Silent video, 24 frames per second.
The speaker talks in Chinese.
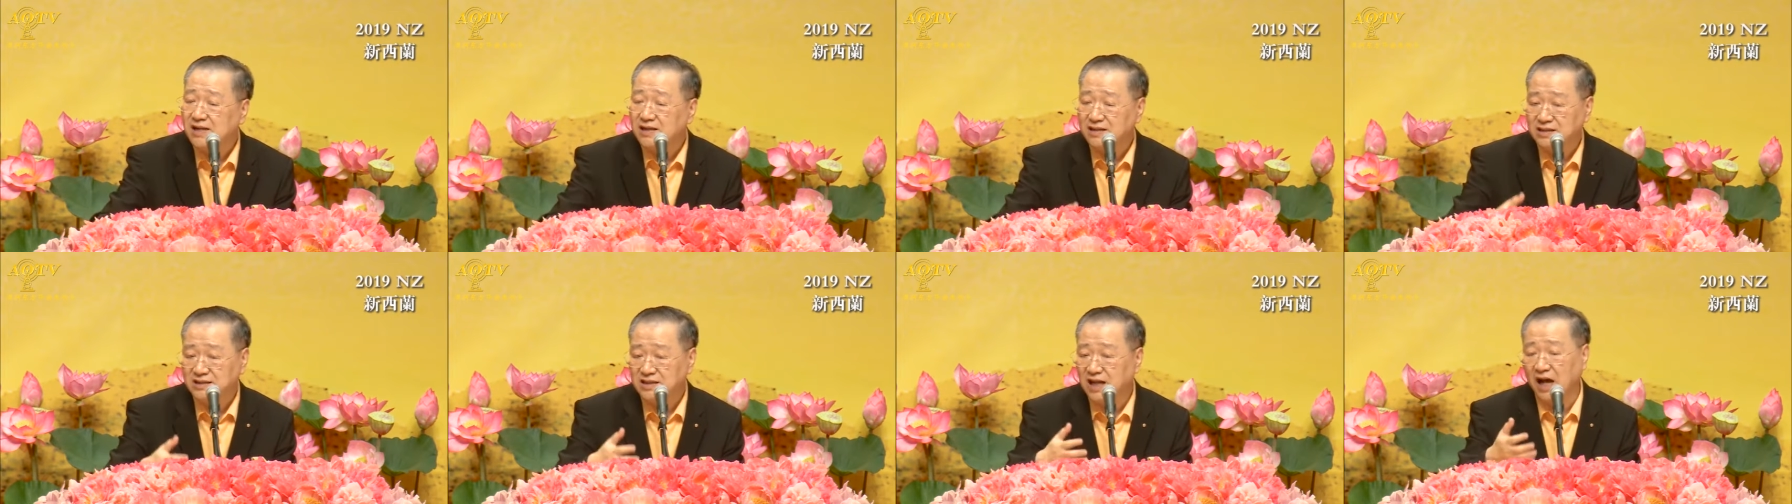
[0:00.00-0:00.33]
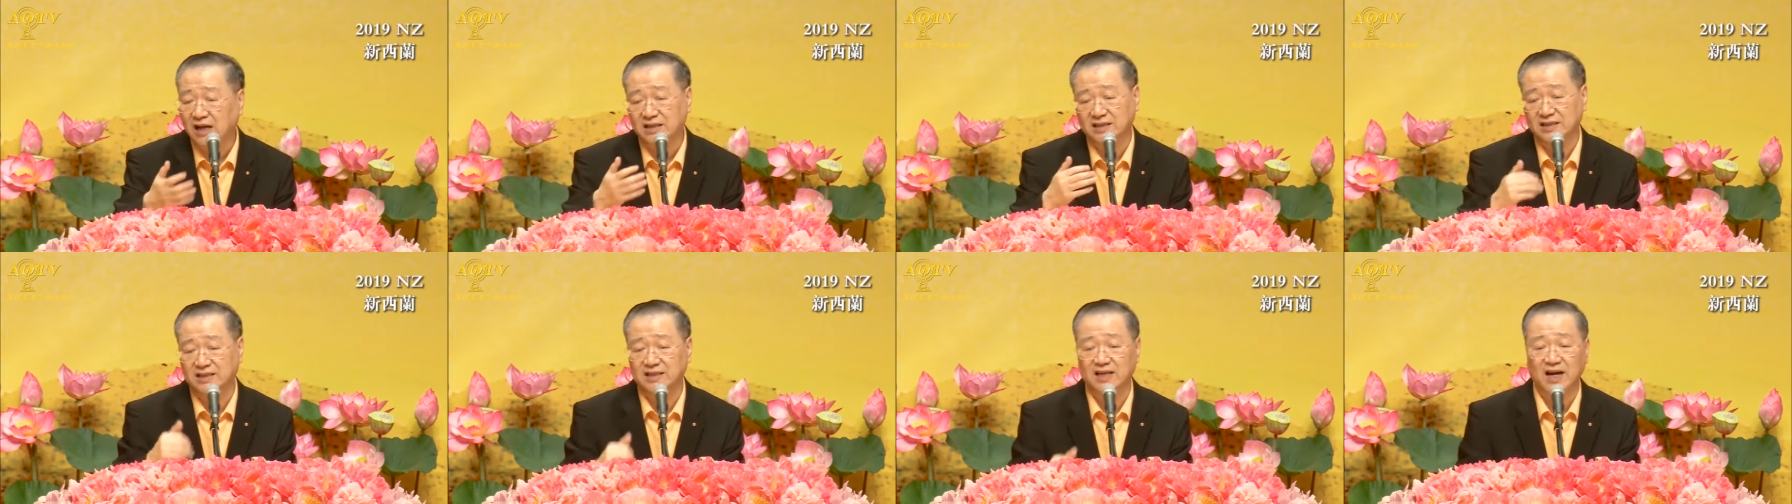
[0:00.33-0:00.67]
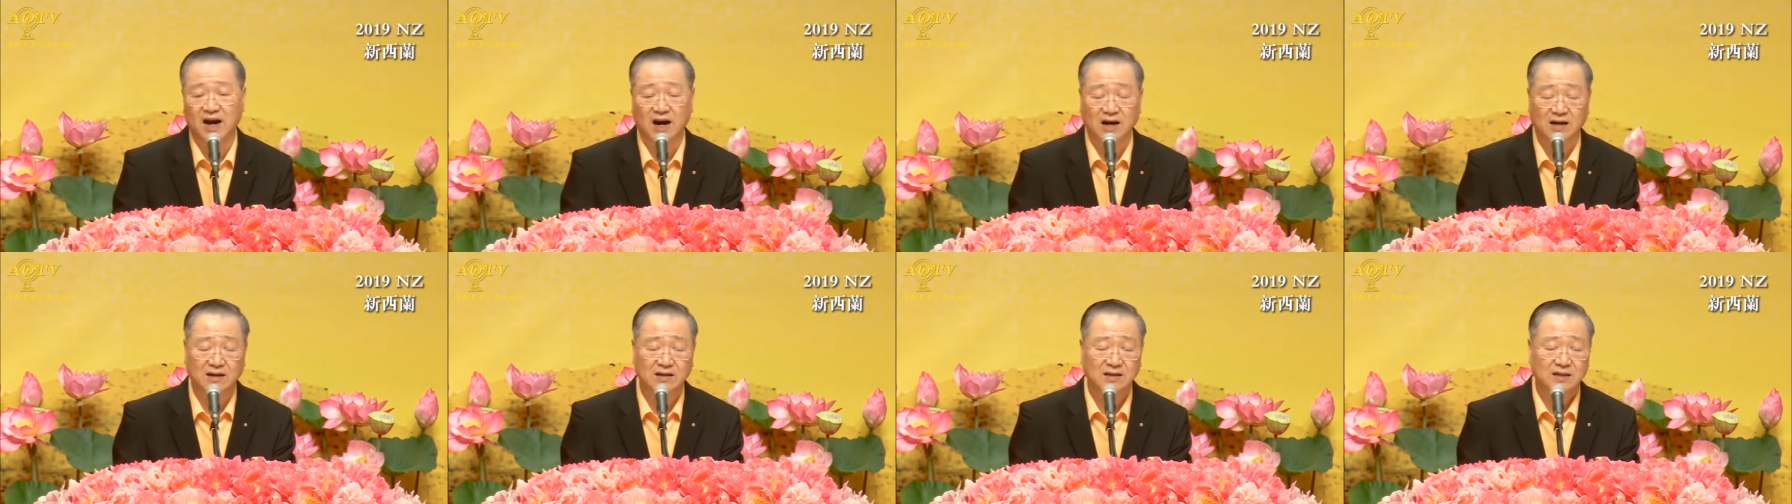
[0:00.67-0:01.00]
他一
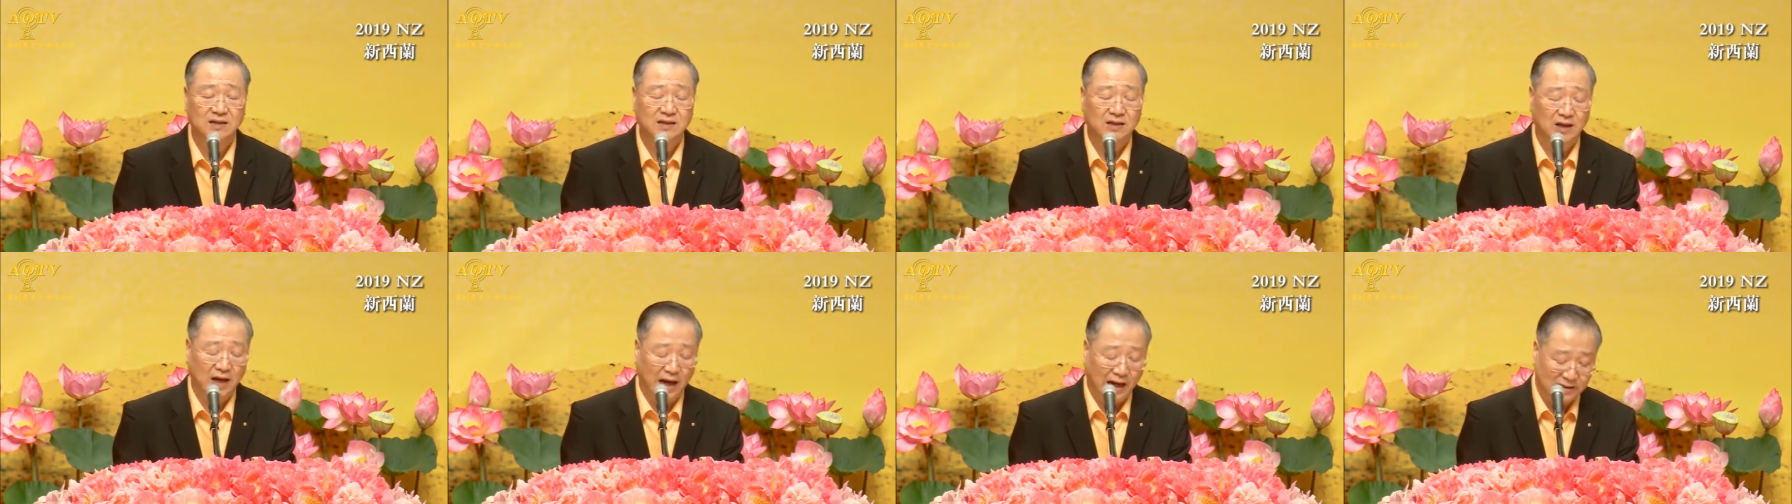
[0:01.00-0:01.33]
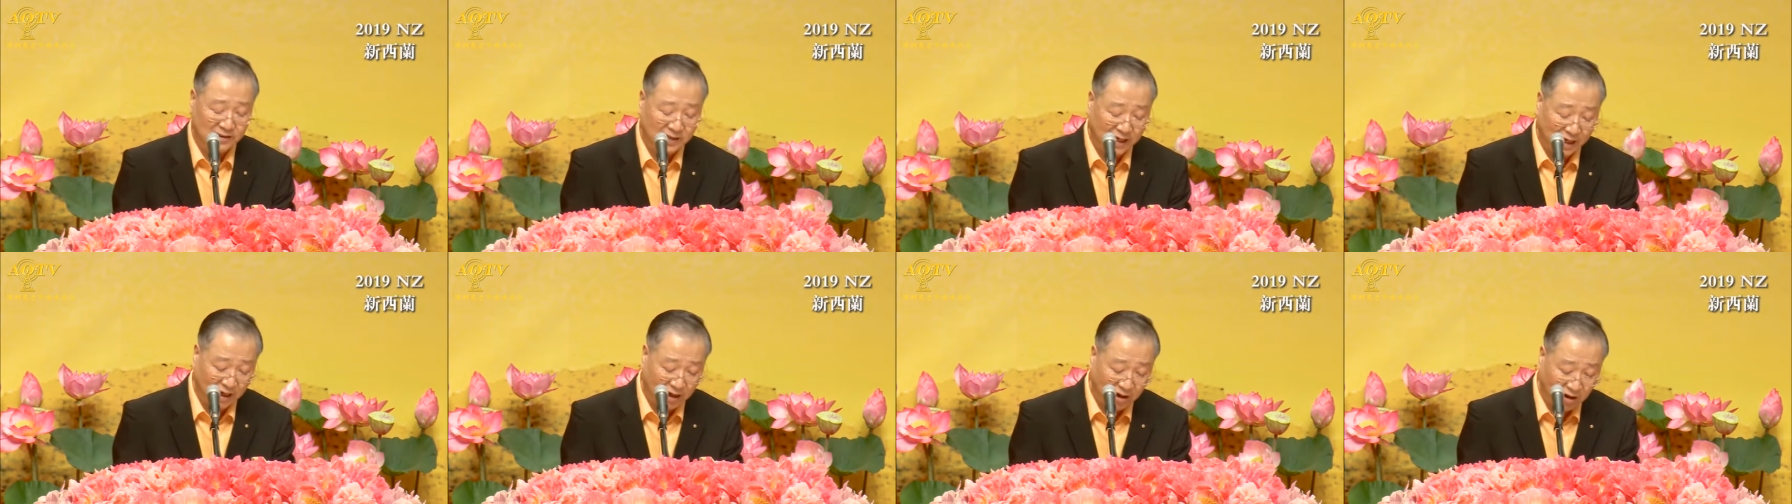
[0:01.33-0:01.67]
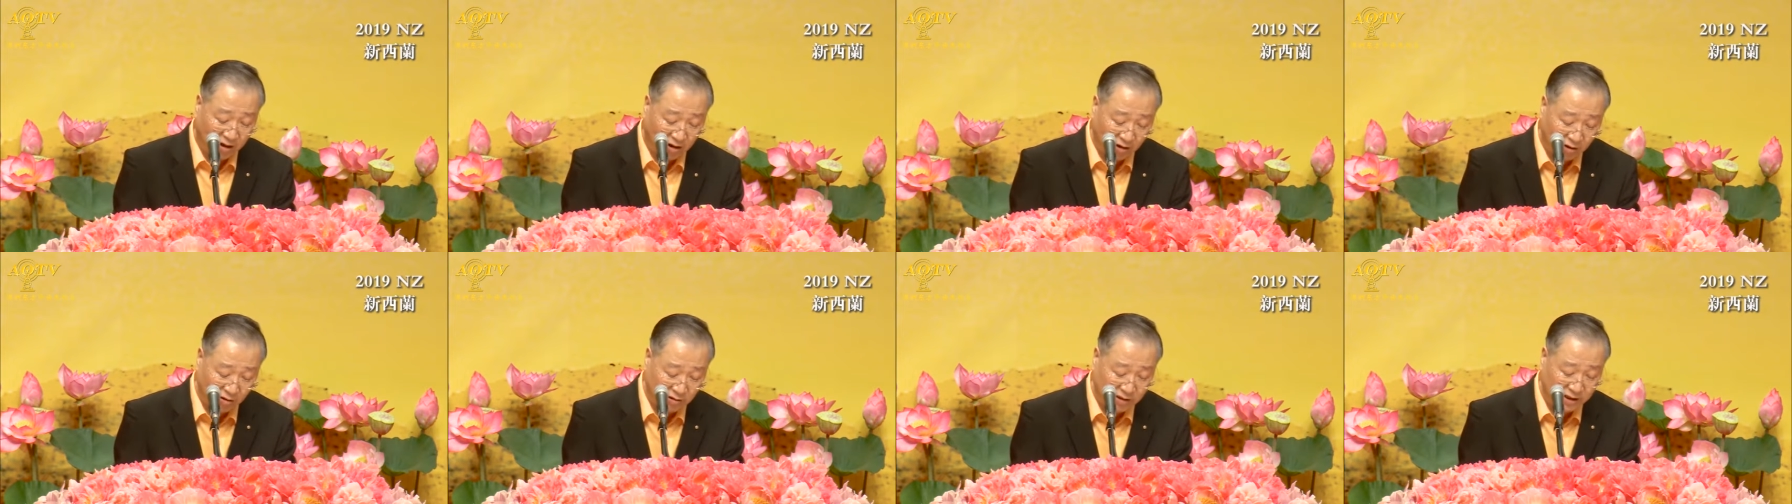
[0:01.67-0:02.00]
样啊，在
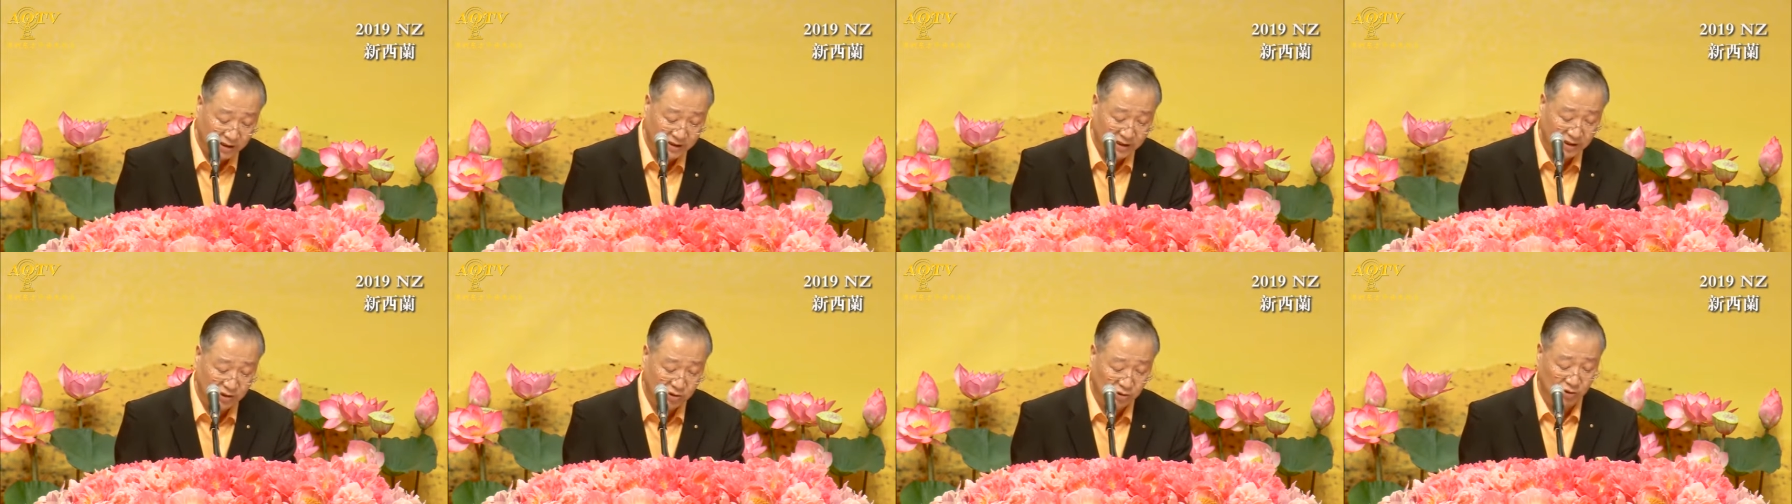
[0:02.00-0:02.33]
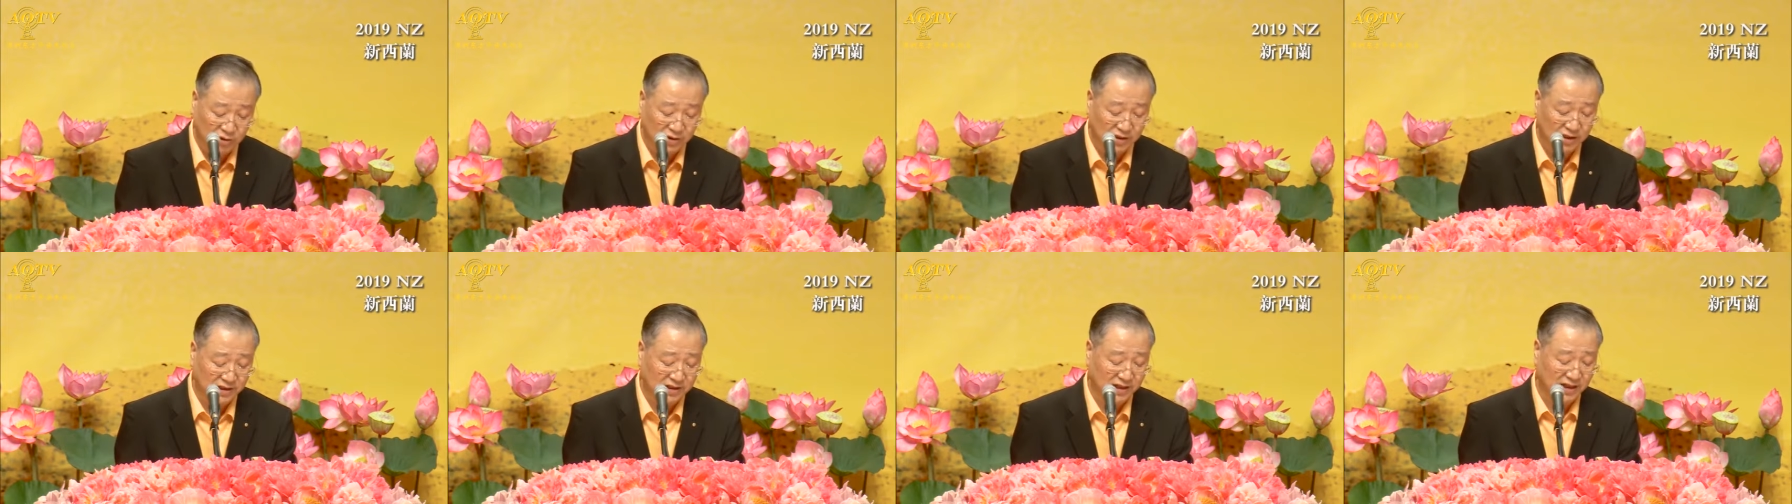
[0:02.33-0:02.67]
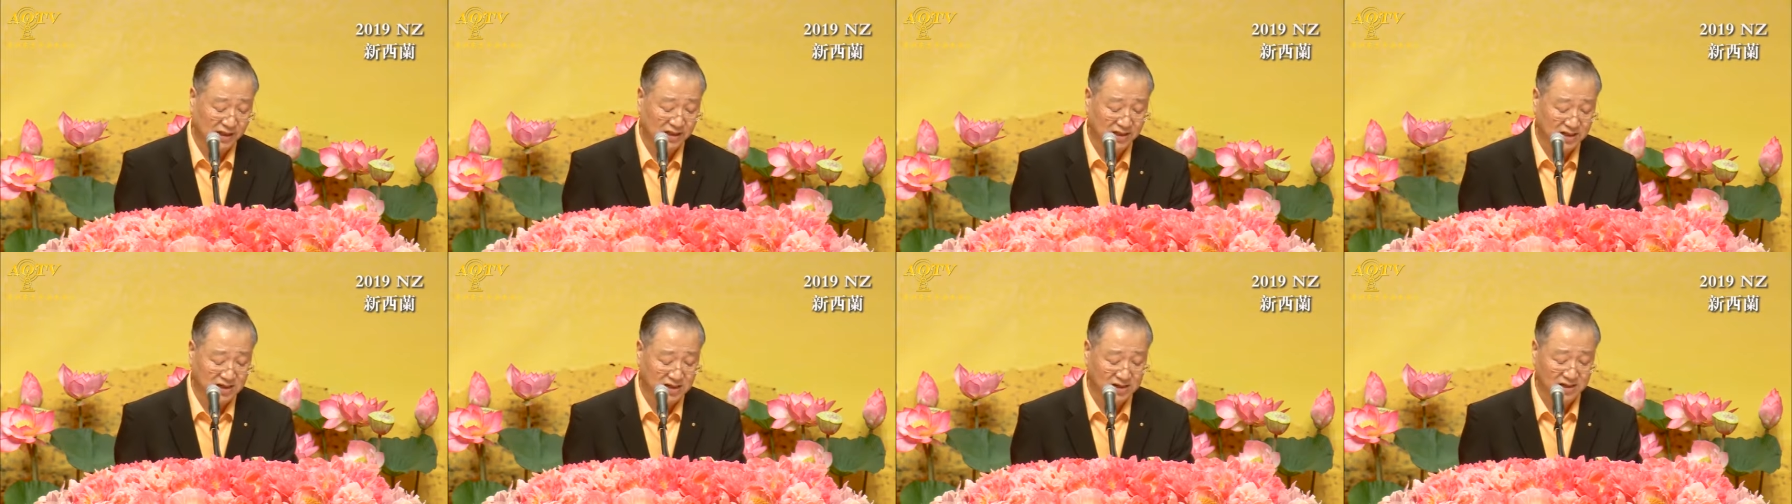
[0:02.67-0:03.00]
好好的在做这些
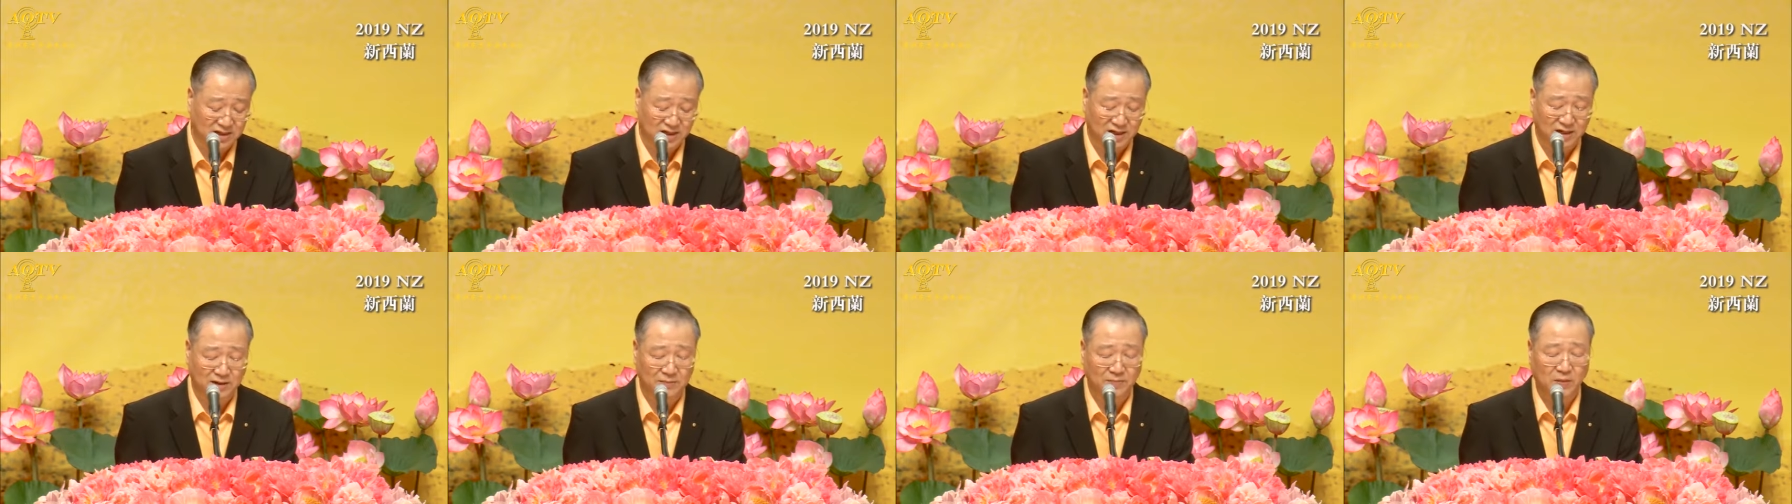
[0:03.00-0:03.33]
事情。